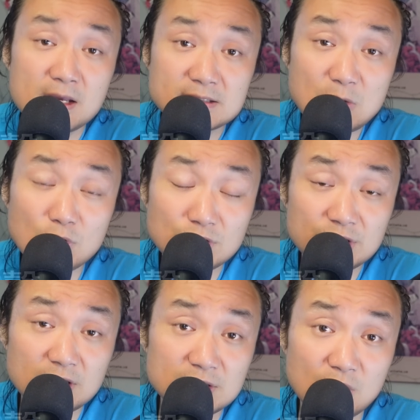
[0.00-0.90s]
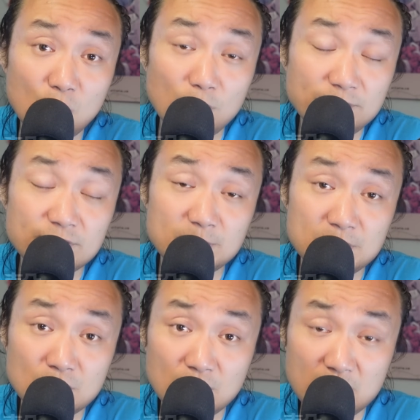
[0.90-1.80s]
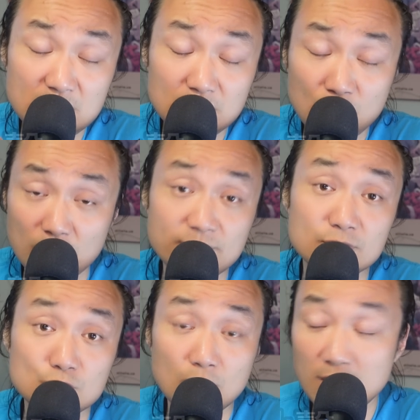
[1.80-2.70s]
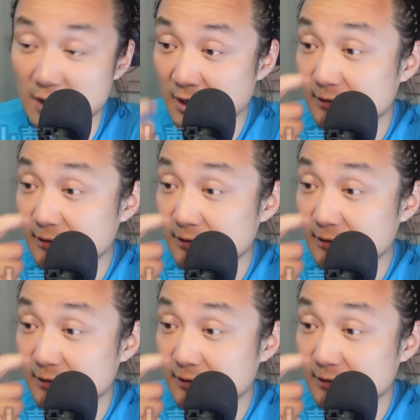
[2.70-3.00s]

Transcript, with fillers: 在我之前的这个回复里面，有人回复说